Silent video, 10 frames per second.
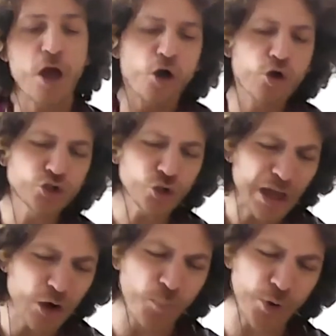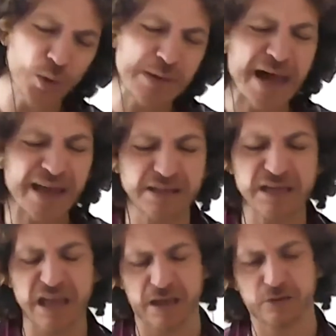Con todos los problemas que
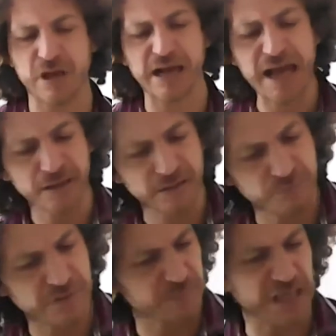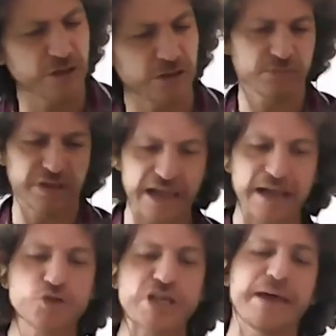tiene esto, y acá, vieron,
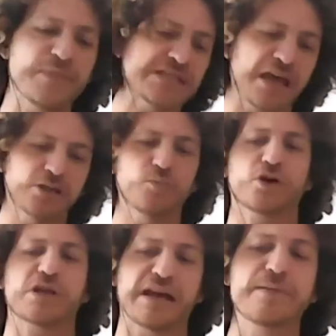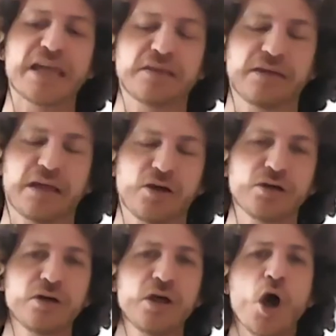traigamos a la mesa esto porque realmente,
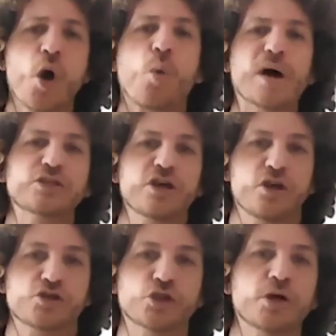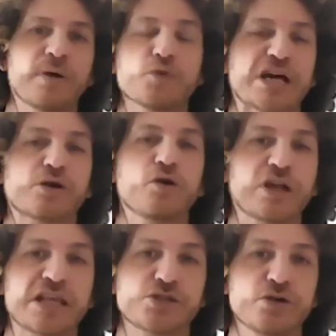¿no? ¿Cuántos de nosotros vamos a
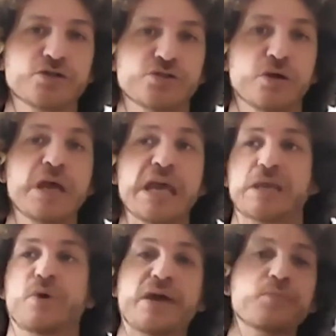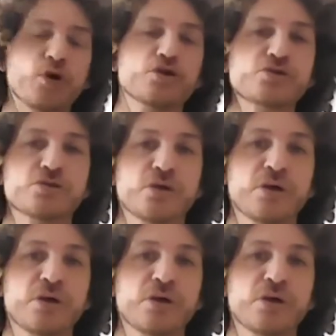congresos y vemos